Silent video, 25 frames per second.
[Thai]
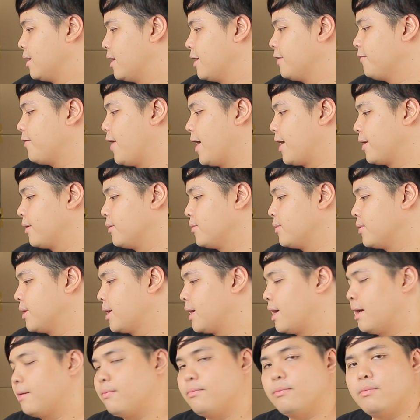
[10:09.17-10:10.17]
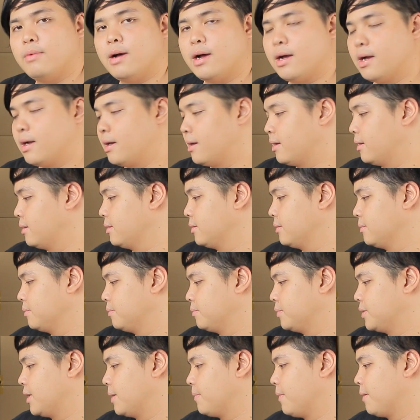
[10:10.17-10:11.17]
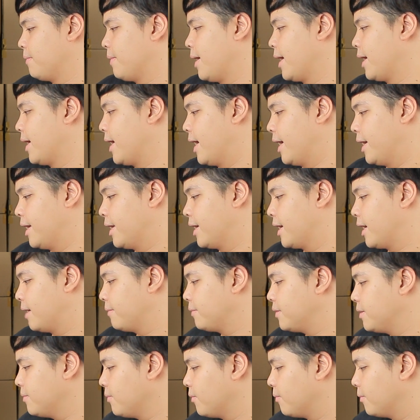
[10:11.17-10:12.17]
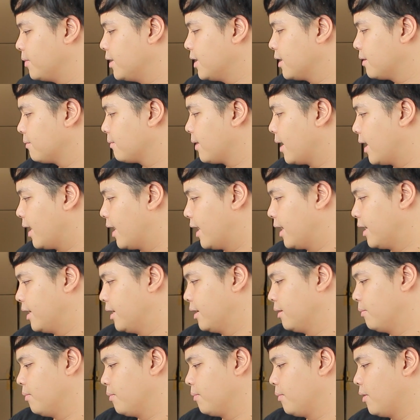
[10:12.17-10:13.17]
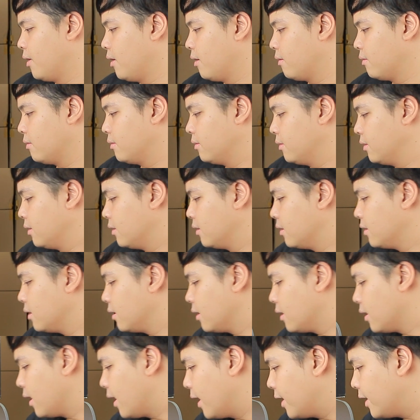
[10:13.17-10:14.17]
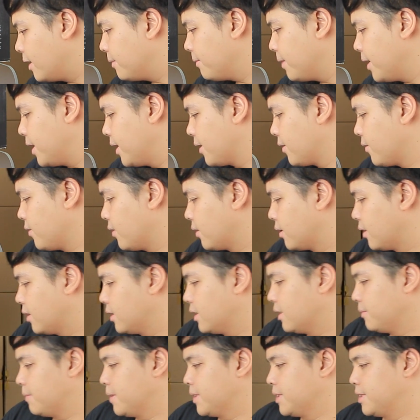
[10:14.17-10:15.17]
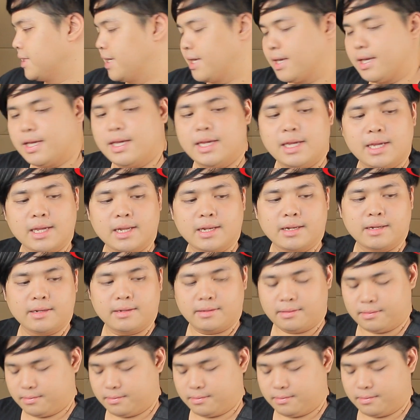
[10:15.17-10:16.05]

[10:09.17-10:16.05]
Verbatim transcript: ให้ฟังดูนะครับว่าจะประมาณไหนนะครับที่ผมเลือกมาเดี๋ยวผมลอง อันนี้ไม่ได้กดก็จะเป็นเสียงคลีน